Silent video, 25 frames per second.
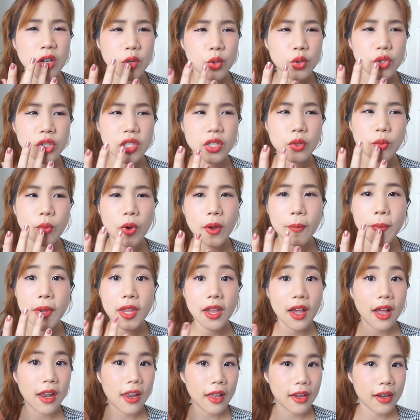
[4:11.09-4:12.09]
รู้สึกว่ามี
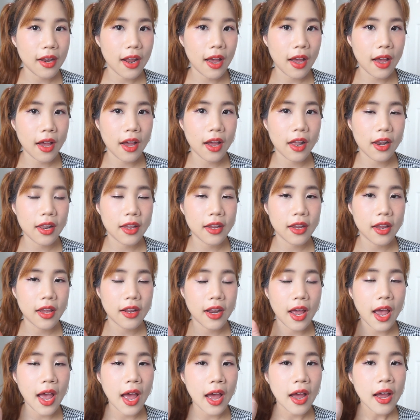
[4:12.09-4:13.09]
อะไรทาอะไรเงี้
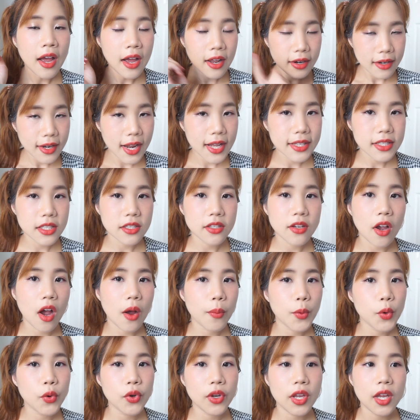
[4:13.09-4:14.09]
ยนะคะ น่าจะชอบ
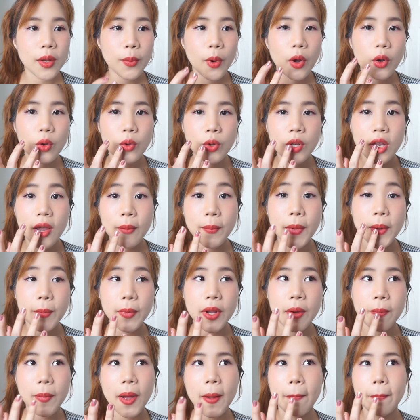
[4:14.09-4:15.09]
รุ่นนี้ เพราะรุ่นนี้มันเห
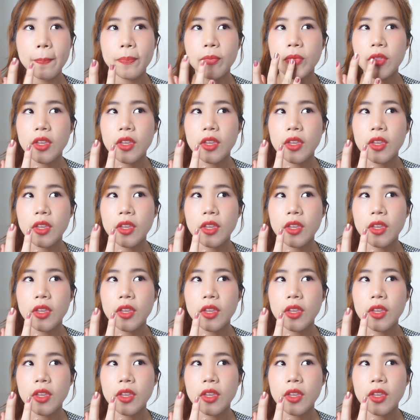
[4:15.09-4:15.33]
มือนแบบ